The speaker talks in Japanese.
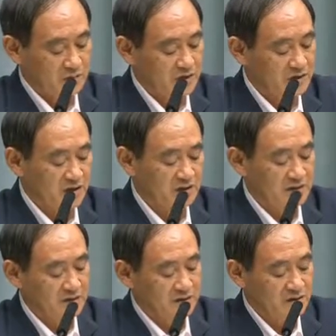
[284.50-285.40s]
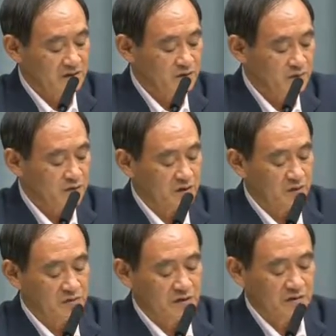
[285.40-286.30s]
まあ、整理分
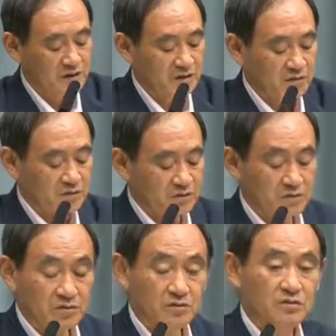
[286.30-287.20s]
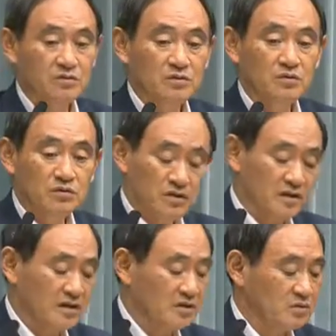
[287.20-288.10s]
析をした上で交渉すると、このことが
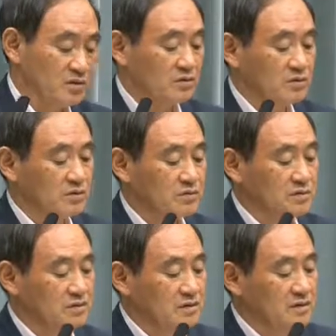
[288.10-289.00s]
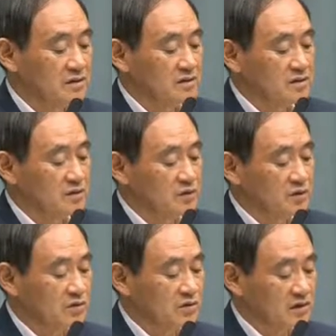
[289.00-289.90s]
適当だというふうに
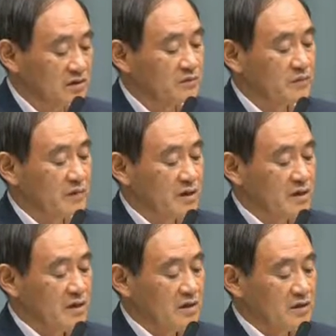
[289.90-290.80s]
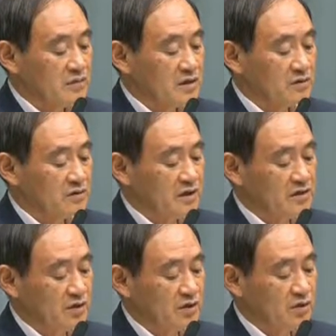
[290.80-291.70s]
思っております。まあ、いず
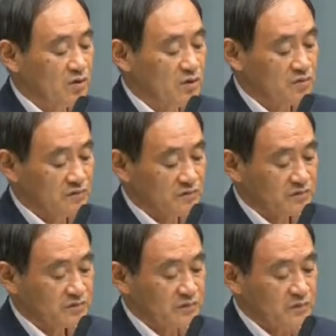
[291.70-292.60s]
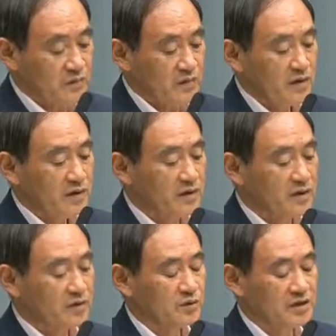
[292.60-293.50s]
れにしろ、
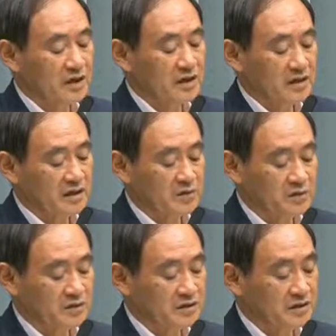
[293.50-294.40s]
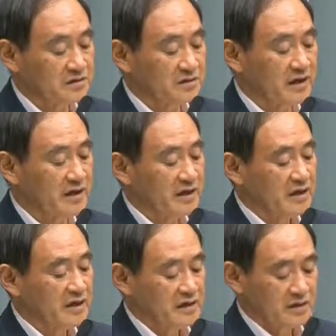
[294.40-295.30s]
えこうしたことにですね、
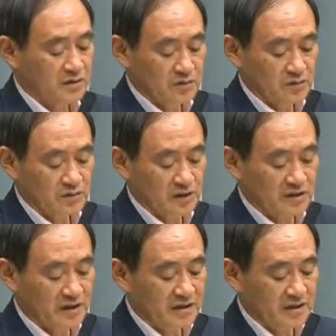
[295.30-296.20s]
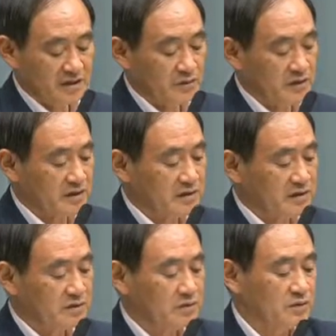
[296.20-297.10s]
あのまあ、しっかり今、
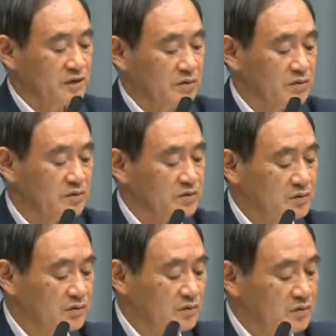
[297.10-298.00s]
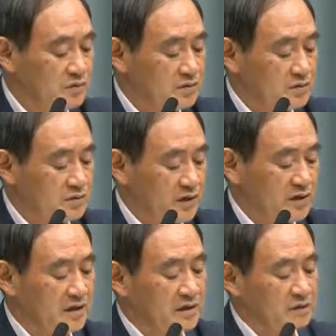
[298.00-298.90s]
調査をする
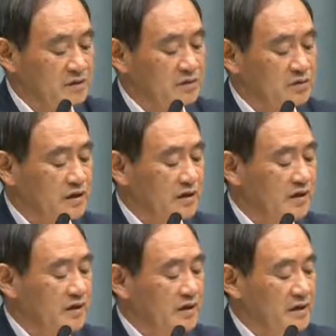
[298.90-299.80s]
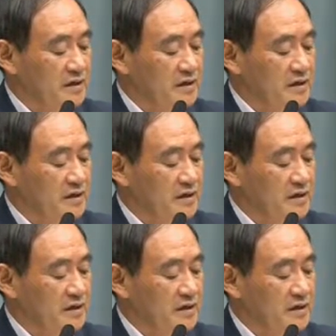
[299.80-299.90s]
わけでありますので、